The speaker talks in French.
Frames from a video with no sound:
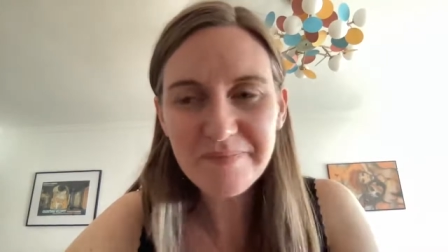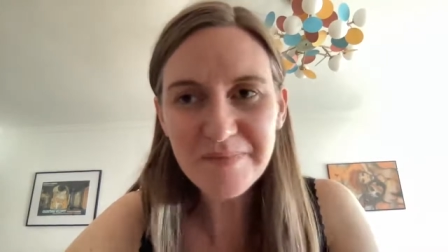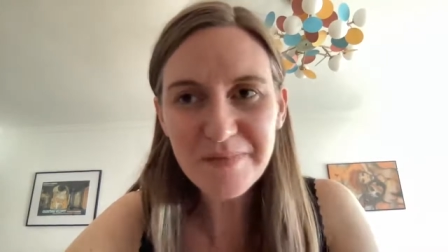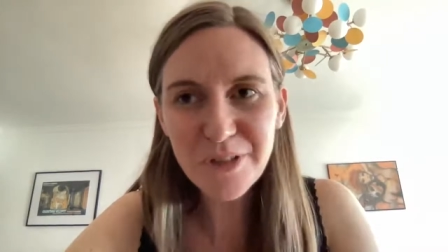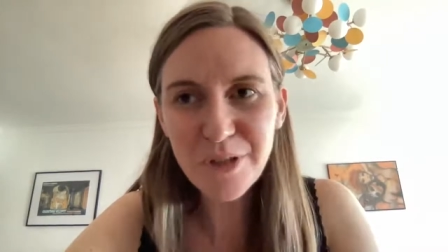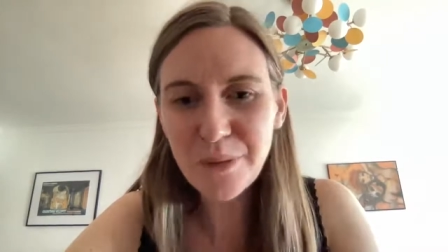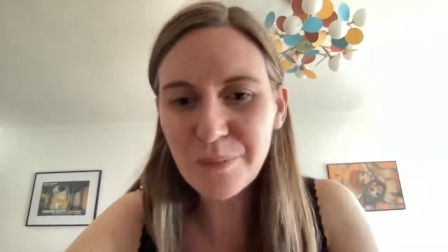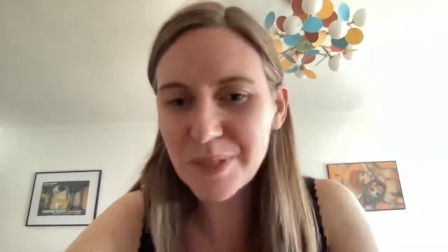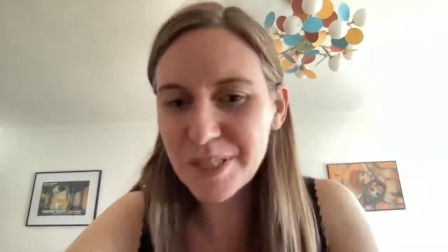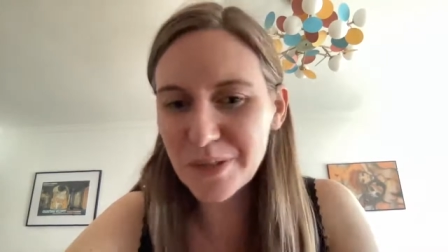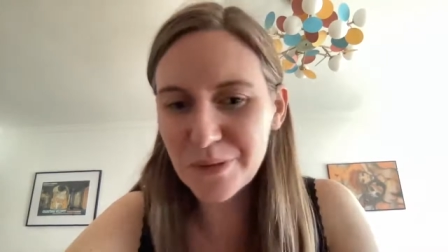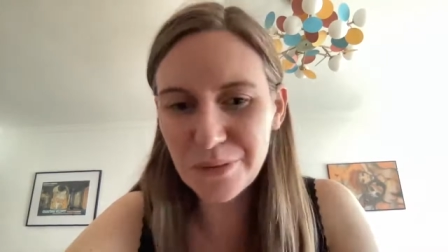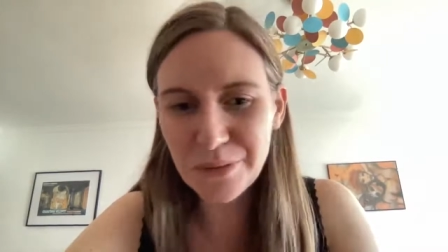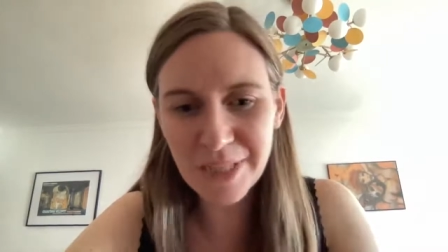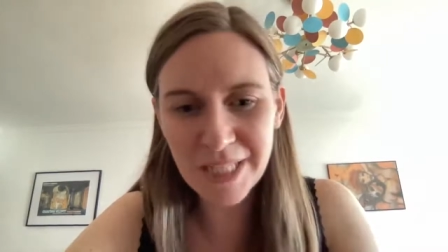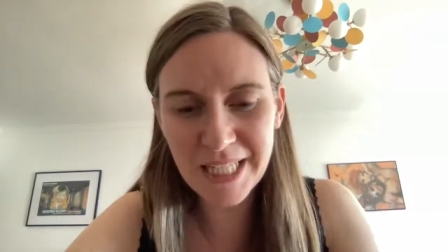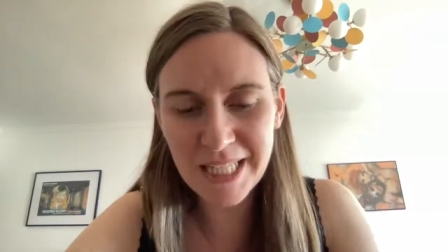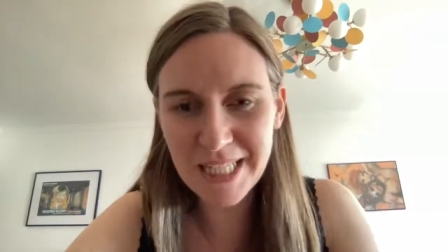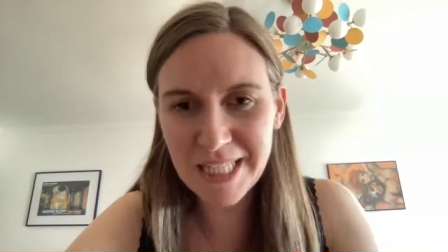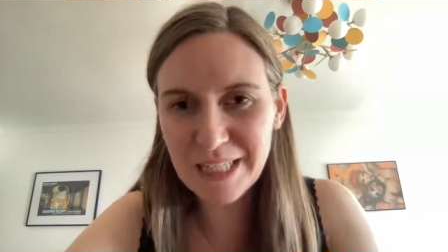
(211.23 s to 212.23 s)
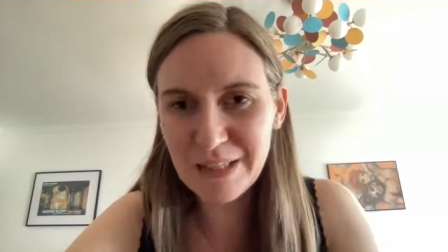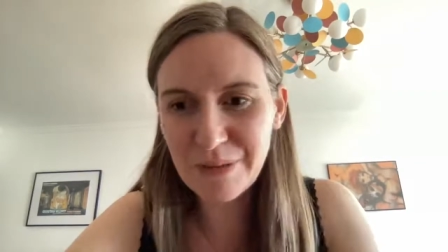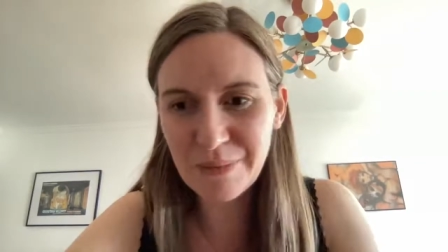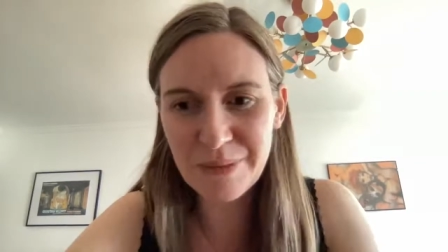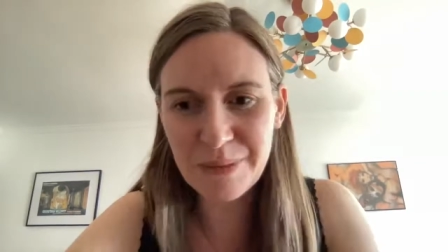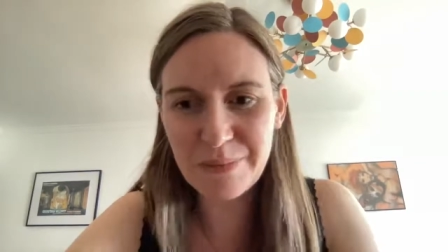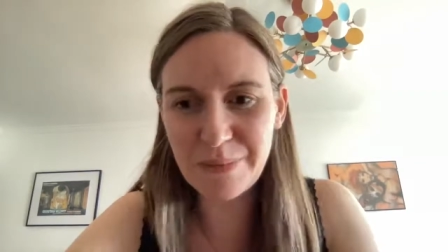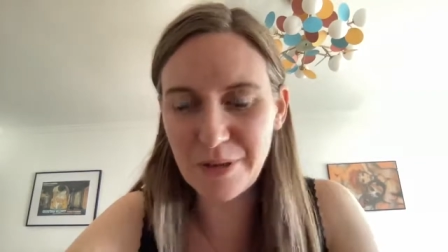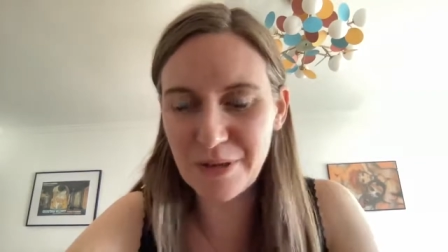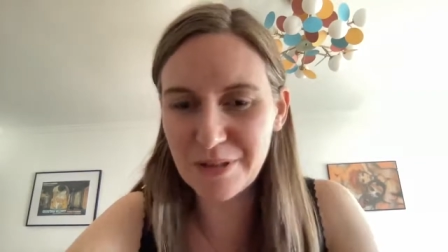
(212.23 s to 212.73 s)
dans mes stories, dans
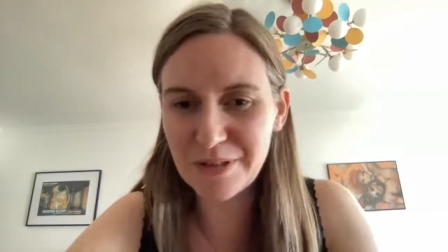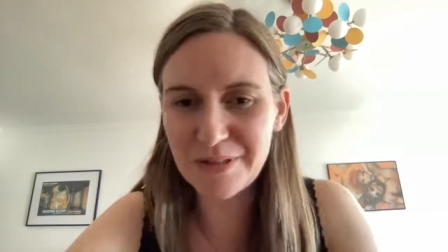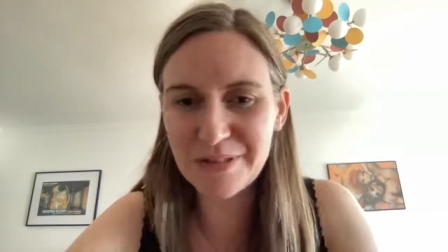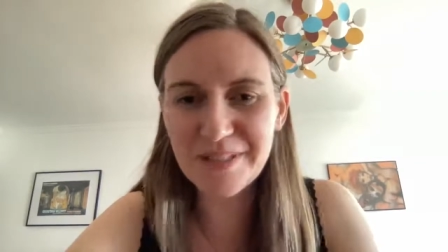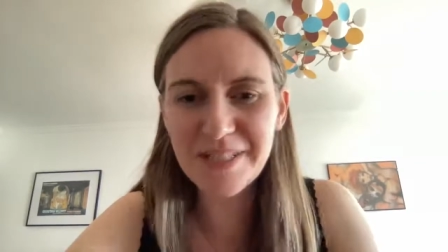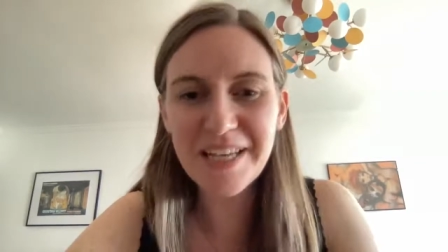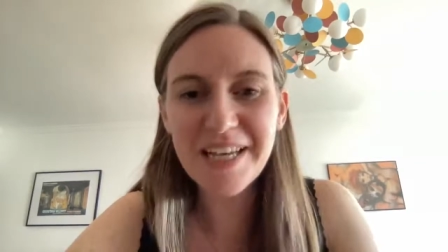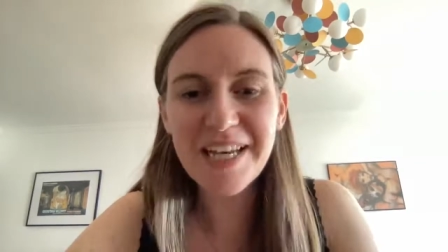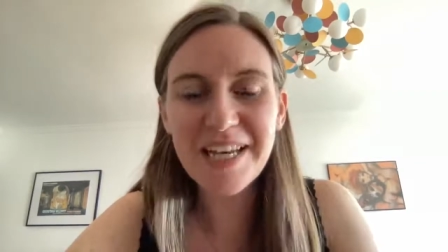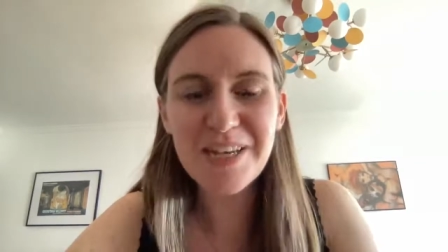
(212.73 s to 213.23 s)
mes posts.